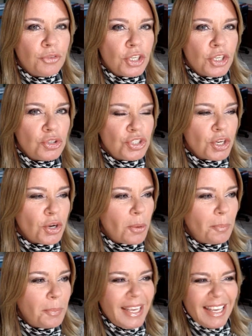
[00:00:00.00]
vídeo de
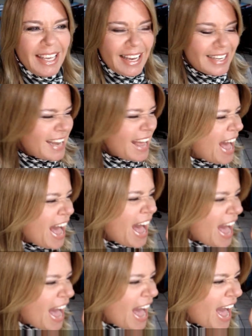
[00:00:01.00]
comprinhas!
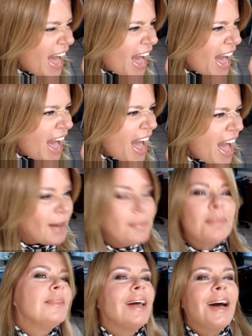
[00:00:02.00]
Ah!
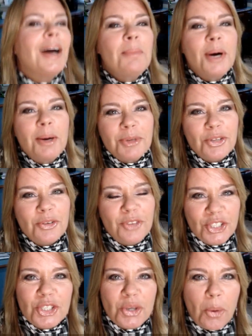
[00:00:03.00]
Amamos o
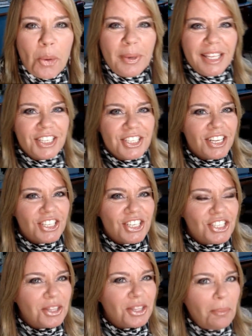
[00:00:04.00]
vídeo de comprinhas, né,
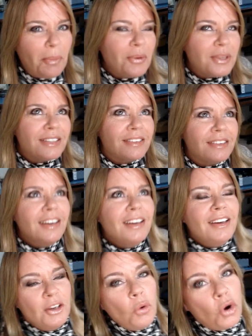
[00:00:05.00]
gente? É tão bom assim.
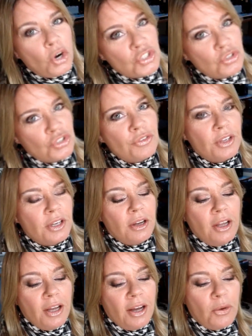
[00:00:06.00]
Eu gosto de ver
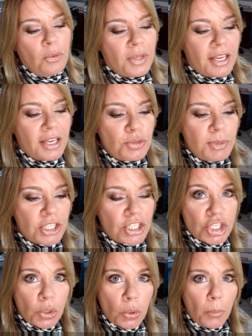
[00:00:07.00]
o que, que as
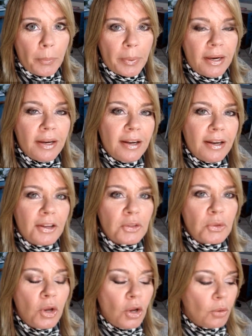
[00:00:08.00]
meninas estão
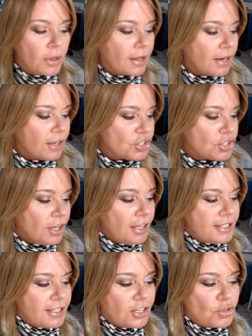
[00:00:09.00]
comprando, o que, que elas,
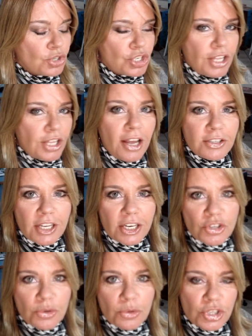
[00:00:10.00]
se elas gostaram, se
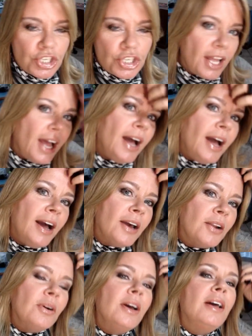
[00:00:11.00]
elas não
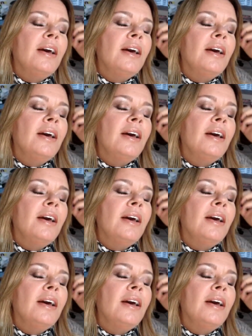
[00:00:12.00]
gostaram.